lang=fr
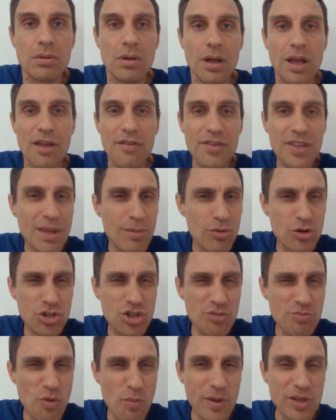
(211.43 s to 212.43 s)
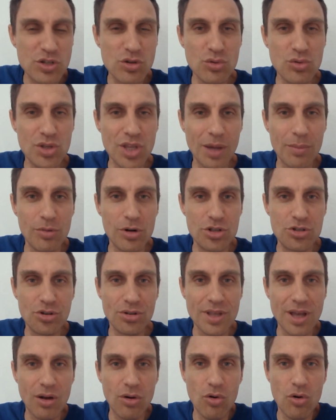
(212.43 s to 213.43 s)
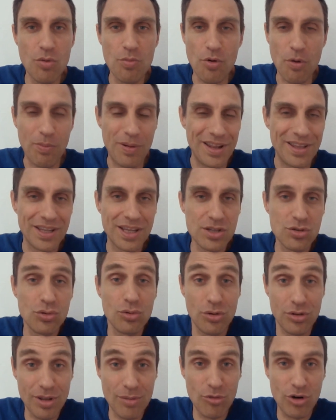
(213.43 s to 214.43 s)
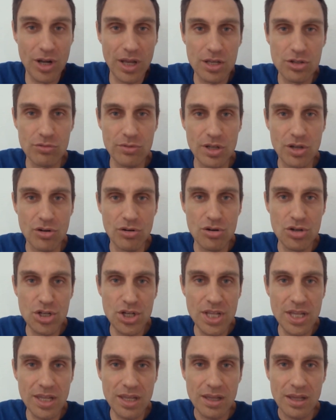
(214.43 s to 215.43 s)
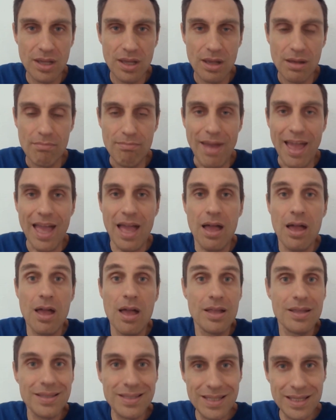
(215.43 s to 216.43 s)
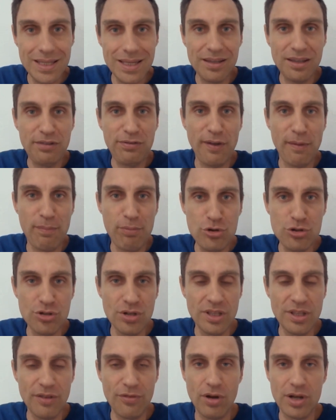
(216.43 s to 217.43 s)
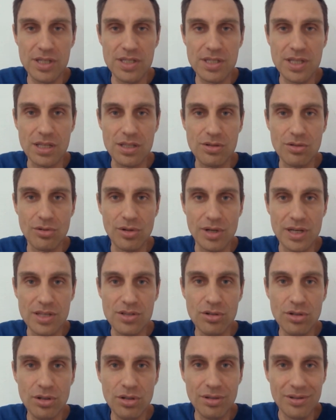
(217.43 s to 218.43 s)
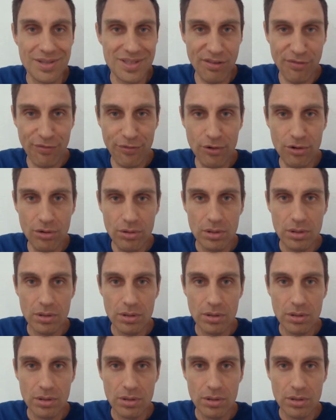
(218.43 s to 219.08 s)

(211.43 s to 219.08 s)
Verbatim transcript: Évidemment que je ne peux pas soutenir Bolsonaro pour plein de raisons, notamment les raisons écologiques, mais dire qu'il fait plus de déforestation que les autres, c'est faux.